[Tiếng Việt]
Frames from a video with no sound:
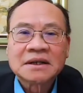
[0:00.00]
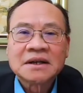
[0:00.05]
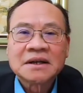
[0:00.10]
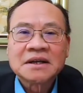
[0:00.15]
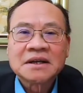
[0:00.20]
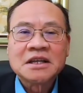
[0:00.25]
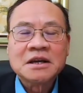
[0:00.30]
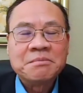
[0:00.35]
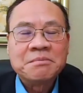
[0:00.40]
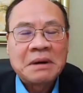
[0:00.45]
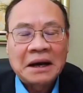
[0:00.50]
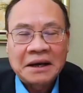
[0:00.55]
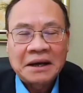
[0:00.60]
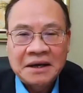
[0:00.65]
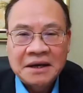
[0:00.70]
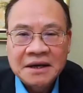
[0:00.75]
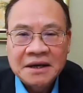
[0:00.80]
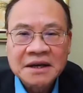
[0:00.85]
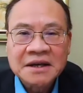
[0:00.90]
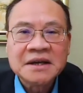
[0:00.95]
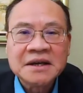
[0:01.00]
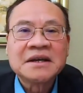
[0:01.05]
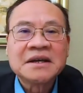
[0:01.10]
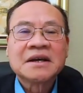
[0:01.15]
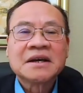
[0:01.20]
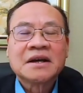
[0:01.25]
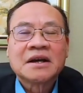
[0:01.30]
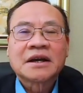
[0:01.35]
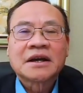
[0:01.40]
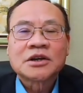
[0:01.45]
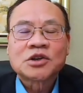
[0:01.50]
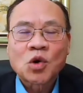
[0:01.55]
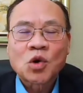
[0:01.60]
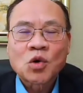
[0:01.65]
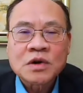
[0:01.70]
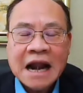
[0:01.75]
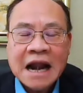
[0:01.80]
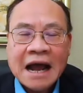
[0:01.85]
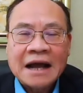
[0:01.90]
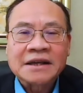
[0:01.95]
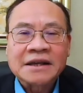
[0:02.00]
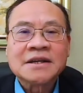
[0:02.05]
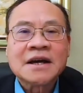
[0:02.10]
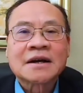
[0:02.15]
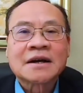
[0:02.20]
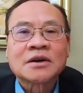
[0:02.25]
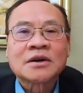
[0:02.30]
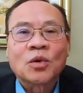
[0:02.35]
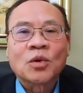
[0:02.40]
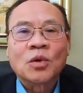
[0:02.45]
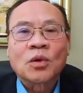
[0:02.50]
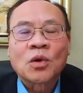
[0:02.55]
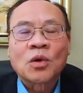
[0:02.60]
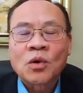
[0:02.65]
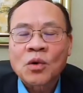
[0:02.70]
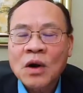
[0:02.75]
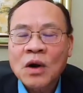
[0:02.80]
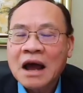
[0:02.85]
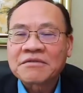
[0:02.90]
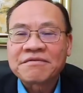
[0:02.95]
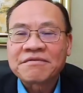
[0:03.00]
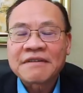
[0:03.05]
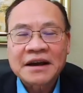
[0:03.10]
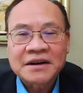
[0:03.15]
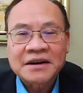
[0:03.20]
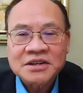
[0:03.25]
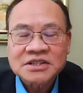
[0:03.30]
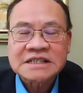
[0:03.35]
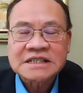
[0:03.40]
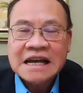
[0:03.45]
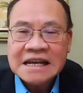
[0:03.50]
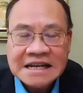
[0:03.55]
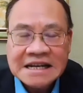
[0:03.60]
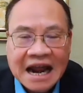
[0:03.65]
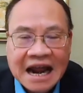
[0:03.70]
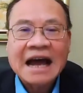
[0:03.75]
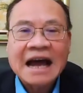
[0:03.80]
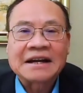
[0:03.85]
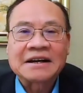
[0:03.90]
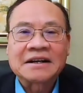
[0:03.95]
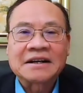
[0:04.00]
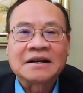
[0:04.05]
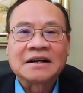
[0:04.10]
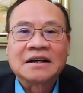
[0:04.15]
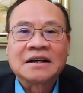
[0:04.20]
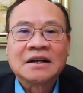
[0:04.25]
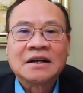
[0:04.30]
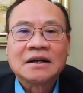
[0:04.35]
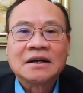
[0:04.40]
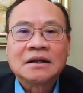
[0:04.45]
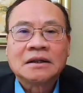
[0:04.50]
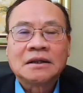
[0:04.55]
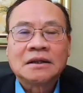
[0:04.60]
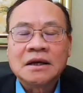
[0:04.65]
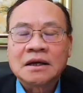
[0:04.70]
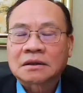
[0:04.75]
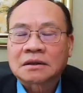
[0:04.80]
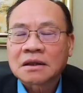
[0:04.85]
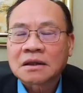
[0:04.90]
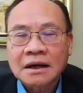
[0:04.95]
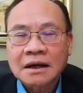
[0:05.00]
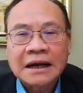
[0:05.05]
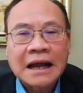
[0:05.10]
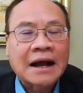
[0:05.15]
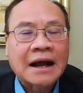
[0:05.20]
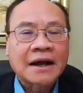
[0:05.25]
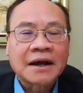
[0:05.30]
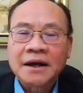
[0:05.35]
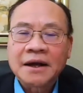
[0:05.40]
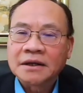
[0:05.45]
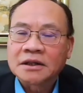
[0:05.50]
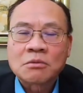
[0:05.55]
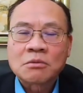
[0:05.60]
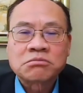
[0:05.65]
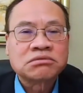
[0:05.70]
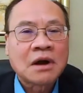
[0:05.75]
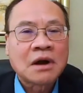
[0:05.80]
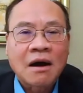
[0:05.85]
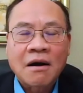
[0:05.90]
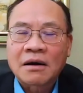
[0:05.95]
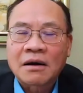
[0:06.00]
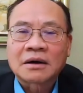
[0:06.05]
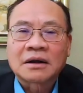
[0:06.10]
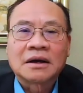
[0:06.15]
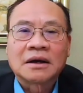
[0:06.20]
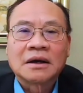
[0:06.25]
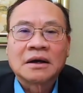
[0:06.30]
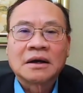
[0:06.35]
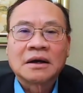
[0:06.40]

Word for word: nhưng mà khi cái số nạn nhân của coronavirus xảy ra đã đó thì tất cả cái hệ thống đó